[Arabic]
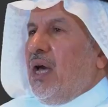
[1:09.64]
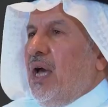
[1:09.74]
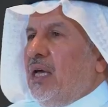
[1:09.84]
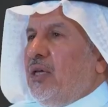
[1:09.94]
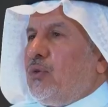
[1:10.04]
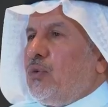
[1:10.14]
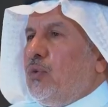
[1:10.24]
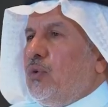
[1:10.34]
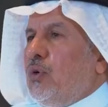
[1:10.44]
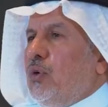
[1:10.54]
حيث
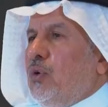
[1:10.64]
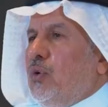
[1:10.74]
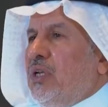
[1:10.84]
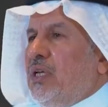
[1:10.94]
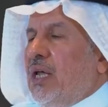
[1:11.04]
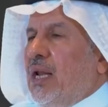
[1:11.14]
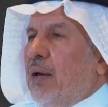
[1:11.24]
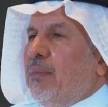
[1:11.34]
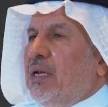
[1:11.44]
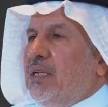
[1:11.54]
اولي
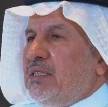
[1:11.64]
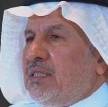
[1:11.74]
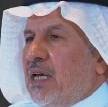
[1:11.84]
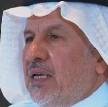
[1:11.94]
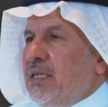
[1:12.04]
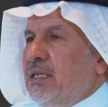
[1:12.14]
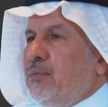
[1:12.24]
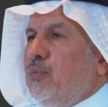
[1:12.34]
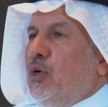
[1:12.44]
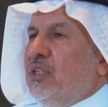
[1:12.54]
العمل الانساني
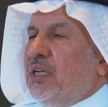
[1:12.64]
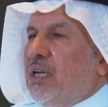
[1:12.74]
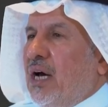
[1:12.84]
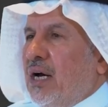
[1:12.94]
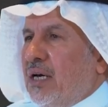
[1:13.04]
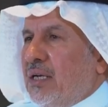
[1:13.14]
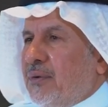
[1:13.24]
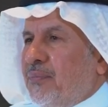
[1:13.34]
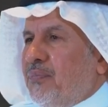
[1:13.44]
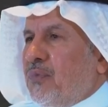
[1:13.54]
بعدا
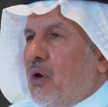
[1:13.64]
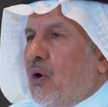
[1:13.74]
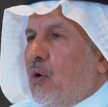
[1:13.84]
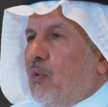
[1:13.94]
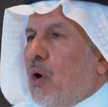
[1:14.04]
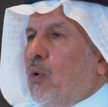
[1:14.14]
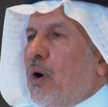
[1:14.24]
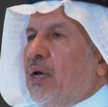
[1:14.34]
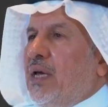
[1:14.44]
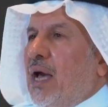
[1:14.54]
اخر
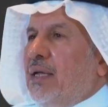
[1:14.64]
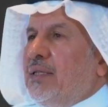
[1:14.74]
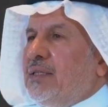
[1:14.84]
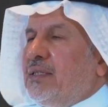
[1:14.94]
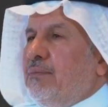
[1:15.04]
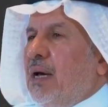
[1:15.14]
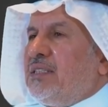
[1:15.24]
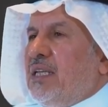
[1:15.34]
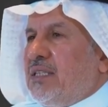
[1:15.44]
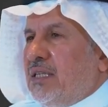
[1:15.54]
وهو اعاده
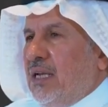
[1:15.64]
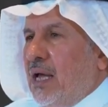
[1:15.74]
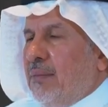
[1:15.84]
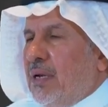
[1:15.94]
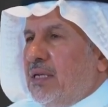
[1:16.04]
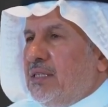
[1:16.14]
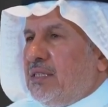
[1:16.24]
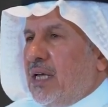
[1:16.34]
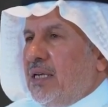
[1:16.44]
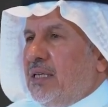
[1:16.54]
ماسسه العمل
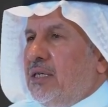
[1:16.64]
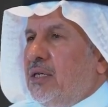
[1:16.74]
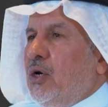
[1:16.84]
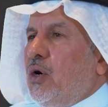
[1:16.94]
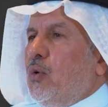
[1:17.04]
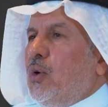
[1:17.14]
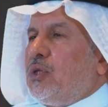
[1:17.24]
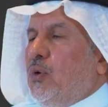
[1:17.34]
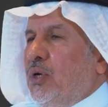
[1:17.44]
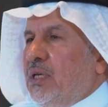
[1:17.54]
الانساني
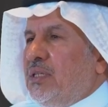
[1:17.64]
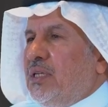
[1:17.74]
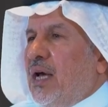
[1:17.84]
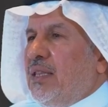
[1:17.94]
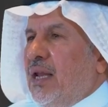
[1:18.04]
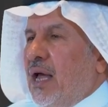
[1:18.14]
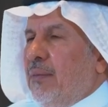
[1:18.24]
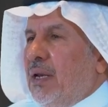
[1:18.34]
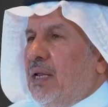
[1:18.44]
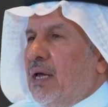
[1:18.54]
وتوحيد هذا
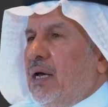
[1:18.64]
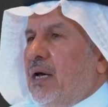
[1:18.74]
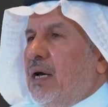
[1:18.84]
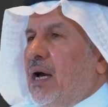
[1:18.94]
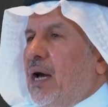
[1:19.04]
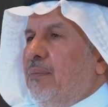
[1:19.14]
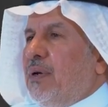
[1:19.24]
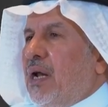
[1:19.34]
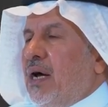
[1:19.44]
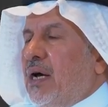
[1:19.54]
العمل
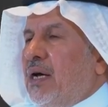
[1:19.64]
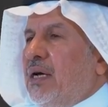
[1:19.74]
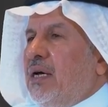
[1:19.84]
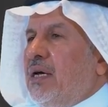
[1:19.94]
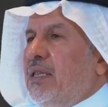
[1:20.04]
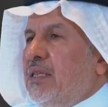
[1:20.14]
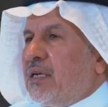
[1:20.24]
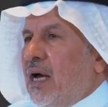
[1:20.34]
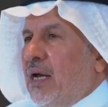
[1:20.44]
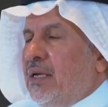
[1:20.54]
عبر آه،
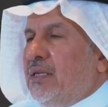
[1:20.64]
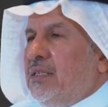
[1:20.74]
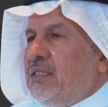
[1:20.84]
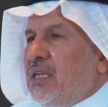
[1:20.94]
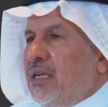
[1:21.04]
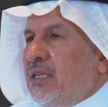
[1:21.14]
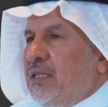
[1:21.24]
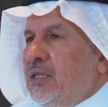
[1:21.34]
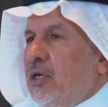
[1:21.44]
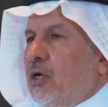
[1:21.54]
ذراع
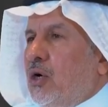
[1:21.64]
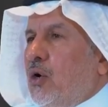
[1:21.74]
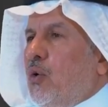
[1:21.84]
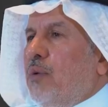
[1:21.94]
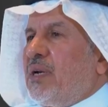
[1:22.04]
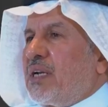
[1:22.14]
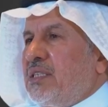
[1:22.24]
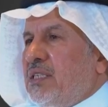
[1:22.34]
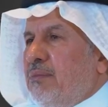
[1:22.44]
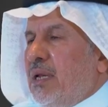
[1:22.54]
انساني هو
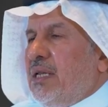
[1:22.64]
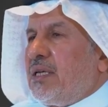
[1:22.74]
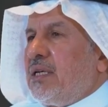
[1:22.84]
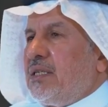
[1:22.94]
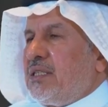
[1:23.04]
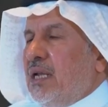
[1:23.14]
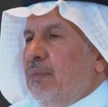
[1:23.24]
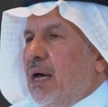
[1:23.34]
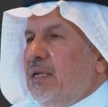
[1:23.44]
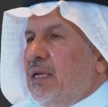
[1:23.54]
مركز الملك
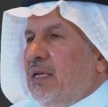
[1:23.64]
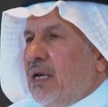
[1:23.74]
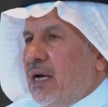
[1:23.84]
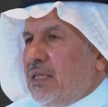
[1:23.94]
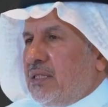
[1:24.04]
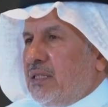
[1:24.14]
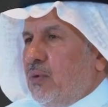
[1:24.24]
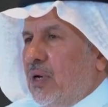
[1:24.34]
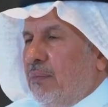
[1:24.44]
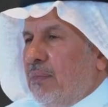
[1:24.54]
سلمان
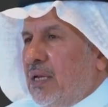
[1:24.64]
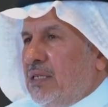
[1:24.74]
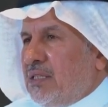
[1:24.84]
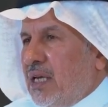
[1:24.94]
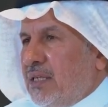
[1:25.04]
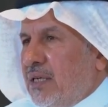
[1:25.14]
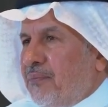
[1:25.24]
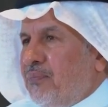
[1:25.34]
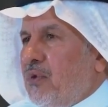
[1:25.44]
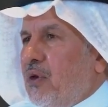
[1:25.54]
للاغاثه والاعمال الانسانيه